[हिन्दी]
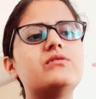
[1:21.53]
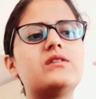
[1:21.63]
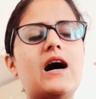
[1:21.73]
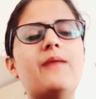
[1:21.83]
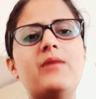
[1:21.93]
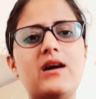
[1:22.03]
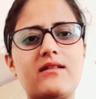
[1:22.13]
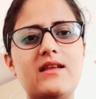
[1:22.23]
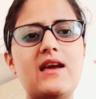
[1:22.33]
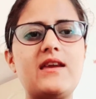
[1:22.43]
काम
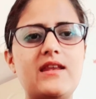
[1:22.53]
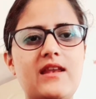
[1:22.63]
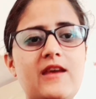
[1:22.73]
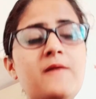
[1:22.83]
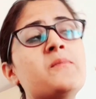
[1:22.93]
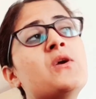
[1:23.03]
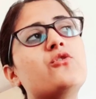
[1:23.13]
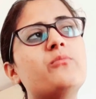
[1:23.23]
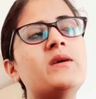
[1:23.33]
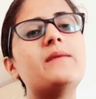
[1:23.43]
करता है कि नहीं
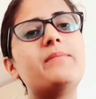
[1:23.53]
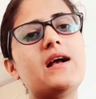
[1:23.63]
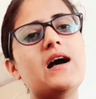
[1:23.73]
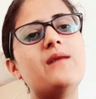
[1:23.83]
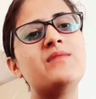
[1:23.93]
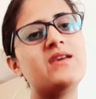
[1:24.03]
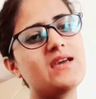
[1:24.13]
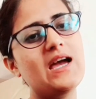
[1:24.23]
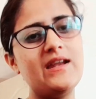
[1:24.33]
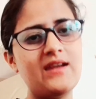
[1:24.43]
तो मेरे पे काम
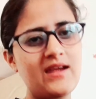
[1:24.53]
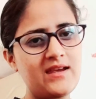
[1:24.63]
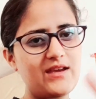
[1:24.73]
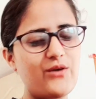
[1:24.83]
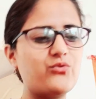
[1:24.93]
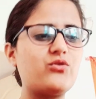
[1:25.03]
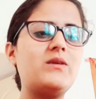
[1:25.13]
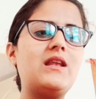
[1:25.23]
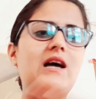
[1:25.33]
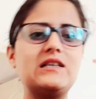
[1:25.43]
किया है नहीं किया वो तो मैं
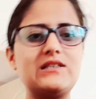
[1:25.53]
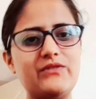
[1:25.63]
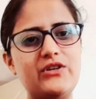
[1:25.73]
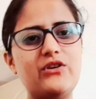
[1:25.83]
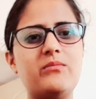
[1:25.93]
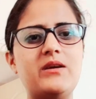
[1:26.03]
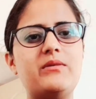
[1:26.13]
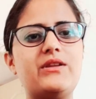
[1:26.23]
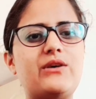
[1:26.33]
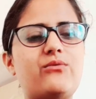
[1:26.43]
लास्ट वीडियो में ही
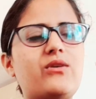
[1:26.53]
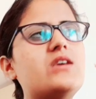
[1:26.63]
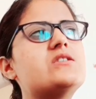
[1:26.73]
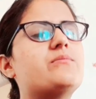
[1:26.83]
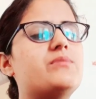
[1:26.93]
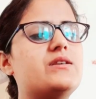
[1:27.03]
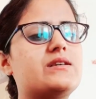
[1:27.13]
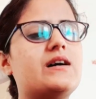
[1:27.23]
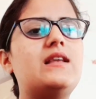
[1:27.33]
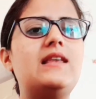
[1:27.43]
बताऊँगी जब
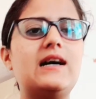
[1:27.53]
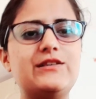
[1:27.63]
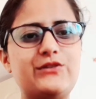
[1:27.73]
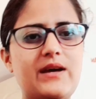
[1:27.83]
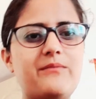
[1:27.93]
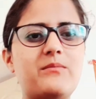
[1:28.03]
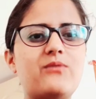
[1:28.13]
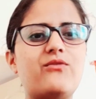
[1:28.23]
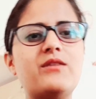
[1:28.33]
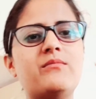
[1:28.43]
इसका लास्ट
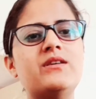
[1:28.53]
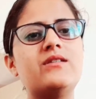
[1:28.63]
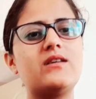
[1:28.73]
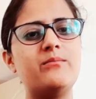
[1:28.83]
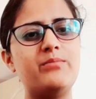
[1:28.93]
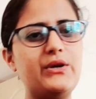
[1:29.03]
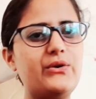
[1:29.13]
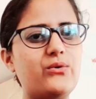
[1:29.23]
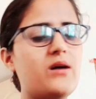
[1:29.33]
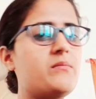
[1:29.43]
मतलब वन मंथ कंप्लीट
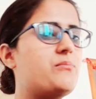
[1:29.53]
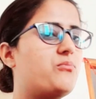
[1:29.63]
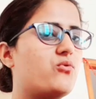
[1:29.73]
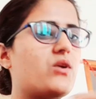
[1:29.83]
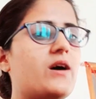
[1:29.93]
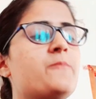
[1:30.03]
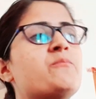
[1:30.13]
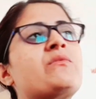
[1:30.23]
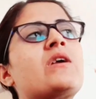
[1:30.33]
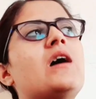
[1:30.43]
होगा मैं पूरा
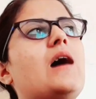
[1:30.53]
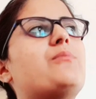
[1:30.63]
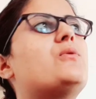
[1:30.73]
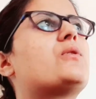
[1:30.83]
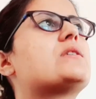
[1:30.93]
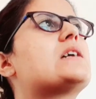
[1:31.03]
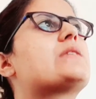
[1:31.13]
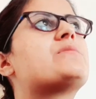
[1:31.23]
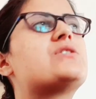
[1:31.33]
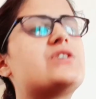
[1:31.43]
आप लोग के साथ
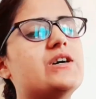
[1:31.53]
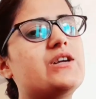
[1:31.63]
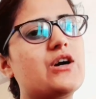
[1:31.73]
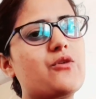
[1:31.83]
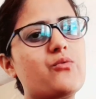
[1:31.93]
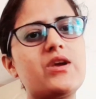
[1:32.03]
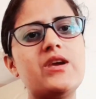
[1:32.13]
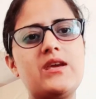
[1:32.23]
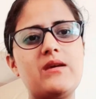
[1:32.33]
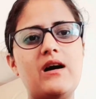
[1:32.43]
में शेयर करूँगी
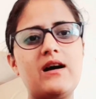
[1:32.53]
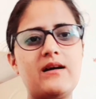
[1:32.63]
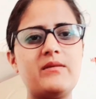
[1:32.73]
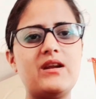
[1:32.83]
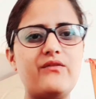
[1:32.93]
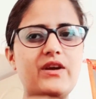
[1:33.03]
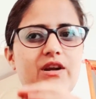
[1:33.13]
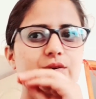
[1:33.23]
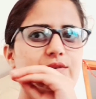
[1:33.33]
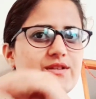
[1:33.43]
कि अगर मेरा वेट
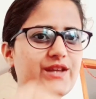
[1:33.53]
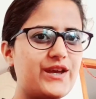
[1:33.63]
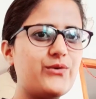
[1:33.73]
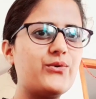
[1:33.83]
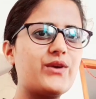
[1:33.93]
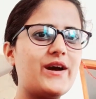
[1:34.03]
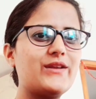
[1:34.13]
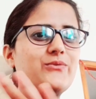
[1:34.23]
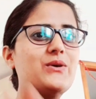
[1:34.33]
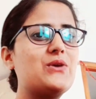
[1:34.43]
लॉस नहीं हो रहा है
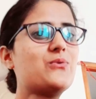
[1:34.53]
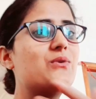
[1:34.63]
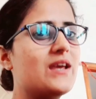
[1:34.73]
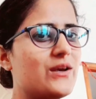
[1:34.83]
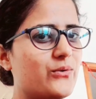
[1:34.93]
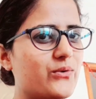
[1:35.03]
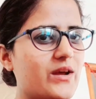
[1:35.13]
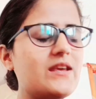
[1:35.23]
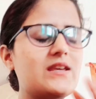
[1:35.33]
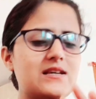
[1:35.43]
तो वो क्यों नहीं हो रहा
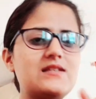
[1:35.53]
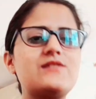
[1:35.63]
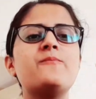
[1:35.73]
है यस